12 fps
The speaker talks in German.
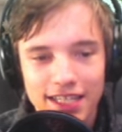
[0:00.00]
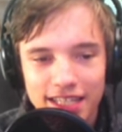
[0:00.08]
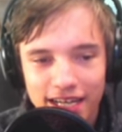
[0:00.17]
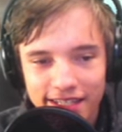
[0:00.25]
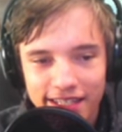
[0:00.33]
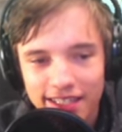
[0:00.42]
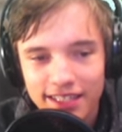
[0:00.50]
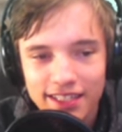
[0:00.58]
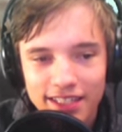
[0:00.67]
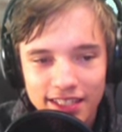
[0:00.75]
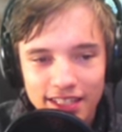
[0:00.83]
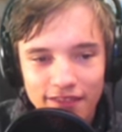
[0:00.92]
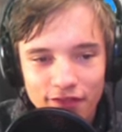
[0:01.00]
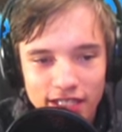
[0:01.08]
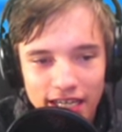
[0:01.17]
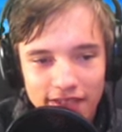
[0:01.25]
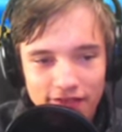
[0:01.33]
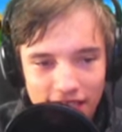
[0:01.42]
alles andere
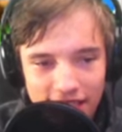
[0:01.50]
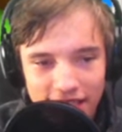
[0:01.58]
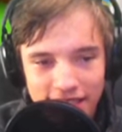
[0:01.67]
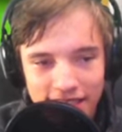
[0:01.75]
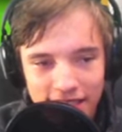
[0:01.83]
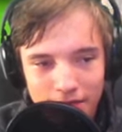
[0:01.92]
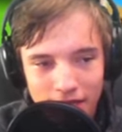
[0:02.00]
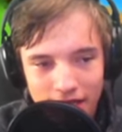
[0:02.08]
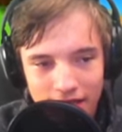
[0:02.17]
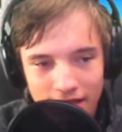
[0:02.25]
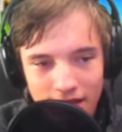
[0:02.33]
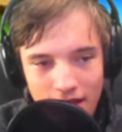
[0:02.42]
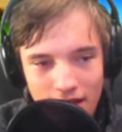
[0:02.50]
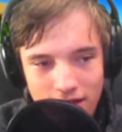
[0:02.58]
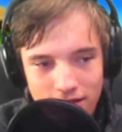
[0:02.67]
wird einfach keinen Sinn machen, ne?